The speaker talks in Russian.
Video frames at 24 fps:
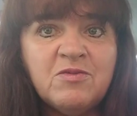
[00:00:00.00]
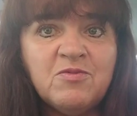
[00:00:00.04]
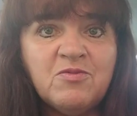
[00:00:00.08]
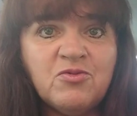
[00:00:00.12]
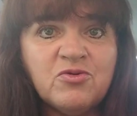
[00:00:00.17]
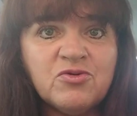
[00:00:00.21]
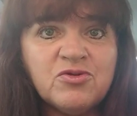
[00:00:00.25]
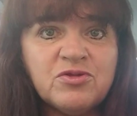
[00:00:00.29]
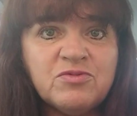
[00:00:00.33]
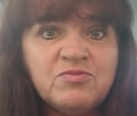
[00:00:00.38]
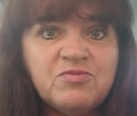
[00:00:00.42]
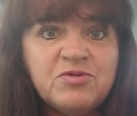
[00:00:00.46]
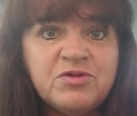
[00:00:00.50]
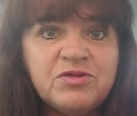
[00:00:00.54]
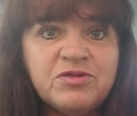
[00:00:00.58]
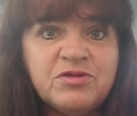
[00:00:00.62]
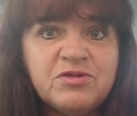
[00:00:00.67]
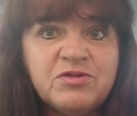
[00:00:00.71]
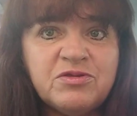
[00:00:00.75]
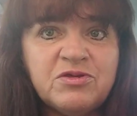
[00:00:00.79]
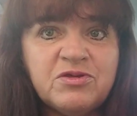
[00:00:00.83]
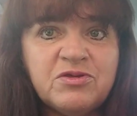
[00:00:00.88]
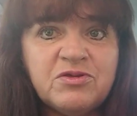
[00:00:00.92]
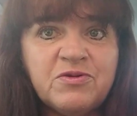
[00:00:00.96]
может быть,
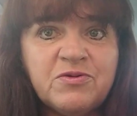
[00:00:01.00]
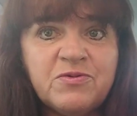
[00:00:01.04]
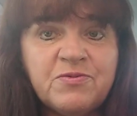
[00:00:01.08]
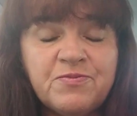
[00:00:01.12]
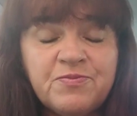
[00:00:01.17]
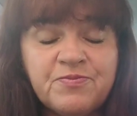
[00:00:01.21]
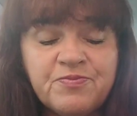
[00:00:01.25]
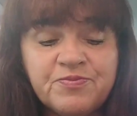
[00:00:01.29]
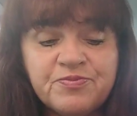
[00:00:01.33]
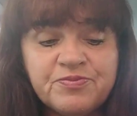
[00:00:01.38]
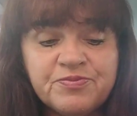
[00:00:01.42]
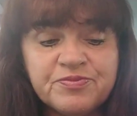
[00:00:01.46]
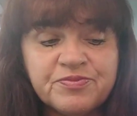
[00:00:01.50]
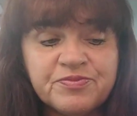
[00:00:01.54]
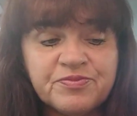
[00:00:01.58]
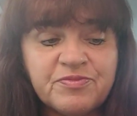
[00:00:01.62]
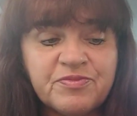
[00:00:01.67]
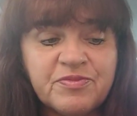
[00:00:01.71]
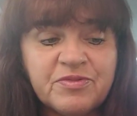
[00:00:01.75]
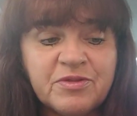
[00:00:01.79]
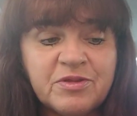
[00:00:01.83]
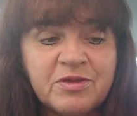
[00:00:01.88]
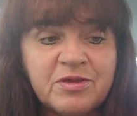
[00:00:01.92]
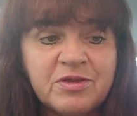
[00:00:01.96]
э,
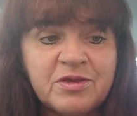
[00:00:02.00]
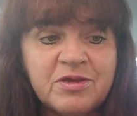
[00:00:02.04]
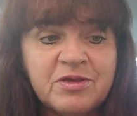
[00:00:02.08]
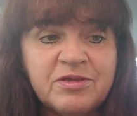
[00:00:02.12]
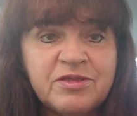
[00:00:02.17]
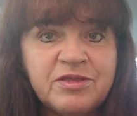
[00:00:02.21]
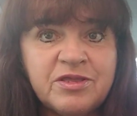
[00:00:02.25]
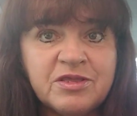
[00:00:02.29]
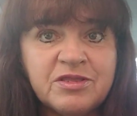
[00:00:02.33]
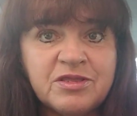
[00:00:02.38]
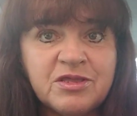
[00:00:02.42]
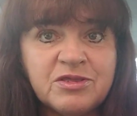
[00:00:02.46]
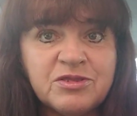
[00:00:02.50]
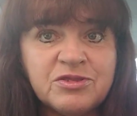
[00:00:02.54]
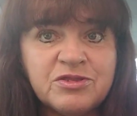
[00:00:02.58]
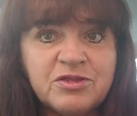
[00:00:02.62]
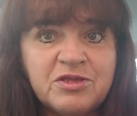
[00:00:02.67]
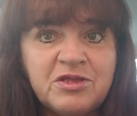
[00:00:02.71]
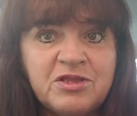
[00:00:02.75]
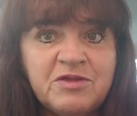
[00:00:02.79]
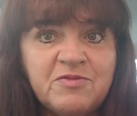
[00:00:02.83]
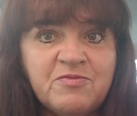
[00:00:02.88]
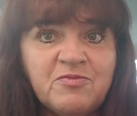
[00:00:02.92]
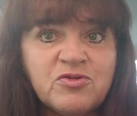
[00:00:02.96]
где-то
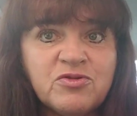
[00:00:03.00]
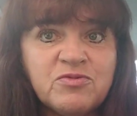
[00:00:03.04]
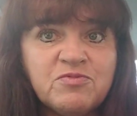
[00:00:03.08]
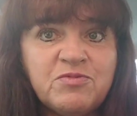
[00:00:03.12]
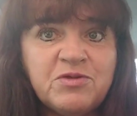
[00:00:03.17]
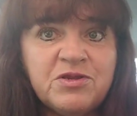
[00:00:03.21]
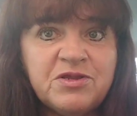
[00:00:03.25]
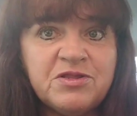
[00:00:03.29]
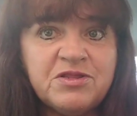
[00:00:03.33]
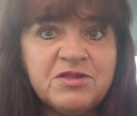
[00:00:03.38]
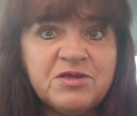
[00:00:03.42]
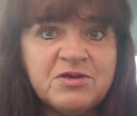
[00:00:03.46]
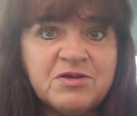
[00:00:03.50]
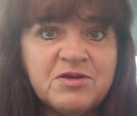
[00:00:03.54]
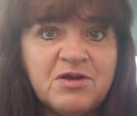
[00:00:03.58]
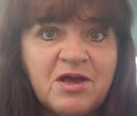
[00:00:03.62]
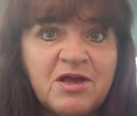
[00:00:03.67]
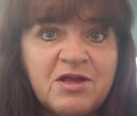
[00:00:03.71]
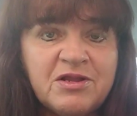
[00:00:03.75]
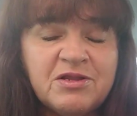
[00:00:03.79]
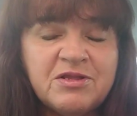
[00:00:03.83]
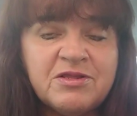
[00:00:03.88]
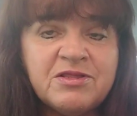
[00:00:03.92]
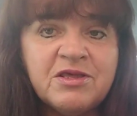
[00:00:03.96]
жили, может,
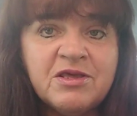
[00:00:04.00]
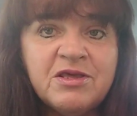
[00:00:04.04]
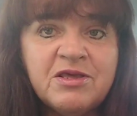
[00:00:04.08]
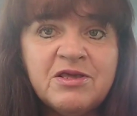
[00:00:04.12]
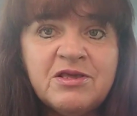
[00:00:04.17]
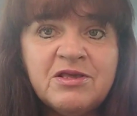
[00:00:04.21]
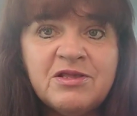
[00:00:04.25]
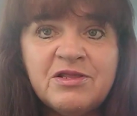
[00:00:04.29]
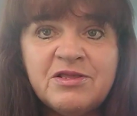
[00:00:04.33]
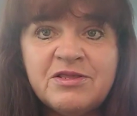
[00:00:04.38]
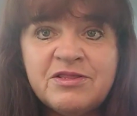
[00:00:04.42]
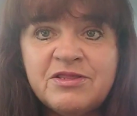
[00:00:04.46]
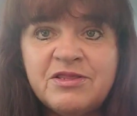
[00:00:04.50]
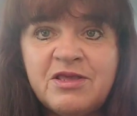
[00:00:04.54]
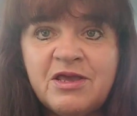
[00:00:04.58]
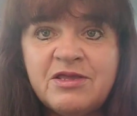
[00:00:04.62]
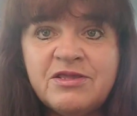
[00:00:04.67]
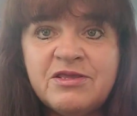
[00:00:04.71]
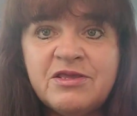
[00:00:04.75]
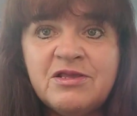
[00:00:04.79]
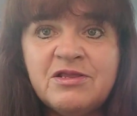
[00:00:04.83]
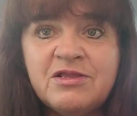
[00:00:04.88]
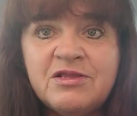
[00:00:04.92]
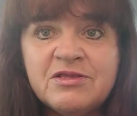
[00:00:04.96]
пересекались, или с
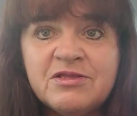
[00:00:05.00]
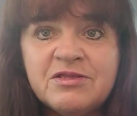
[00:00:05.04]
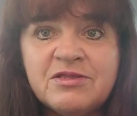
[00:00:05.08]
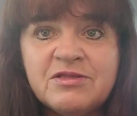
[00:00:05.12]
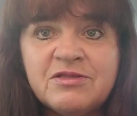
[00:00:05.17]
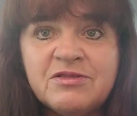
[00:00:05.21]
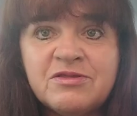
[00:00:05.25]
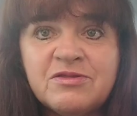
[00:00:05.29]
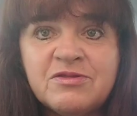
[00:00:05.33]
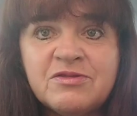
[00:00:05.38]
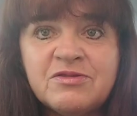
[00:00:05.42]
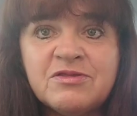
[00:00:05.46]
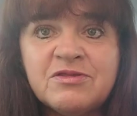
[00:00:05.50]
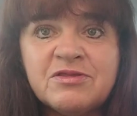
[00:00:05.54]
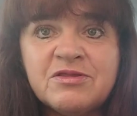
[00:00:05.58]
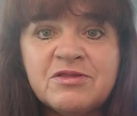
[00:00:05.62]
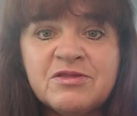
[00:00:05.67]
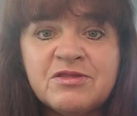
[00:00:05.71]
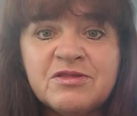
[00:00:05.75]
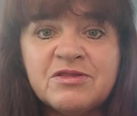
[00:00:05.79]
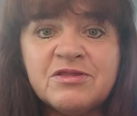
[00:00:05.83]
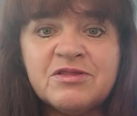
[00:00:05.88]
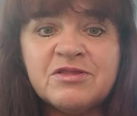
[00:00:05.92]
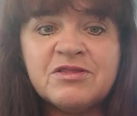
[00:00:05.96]
дядей, или
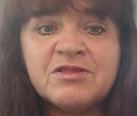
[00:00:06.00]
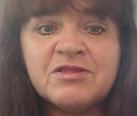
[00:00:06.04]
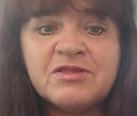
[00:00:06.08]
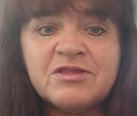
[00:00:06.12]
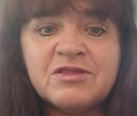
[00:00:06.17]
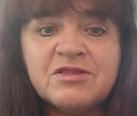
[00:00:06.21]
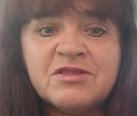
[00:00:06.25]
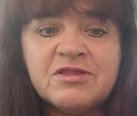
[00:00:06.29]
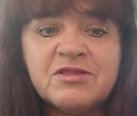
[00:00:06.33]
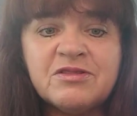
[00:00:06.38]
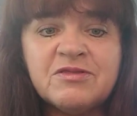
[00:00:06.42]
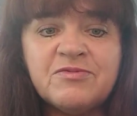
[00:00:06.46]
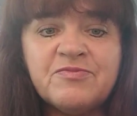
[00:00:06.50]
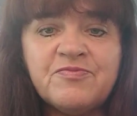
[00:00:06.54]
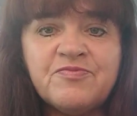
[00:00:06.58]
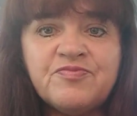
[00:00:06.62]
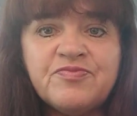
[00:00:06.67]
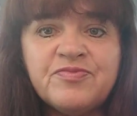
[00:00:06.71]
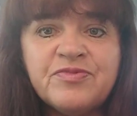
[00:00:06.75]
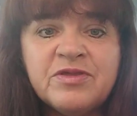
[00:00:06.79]
э, с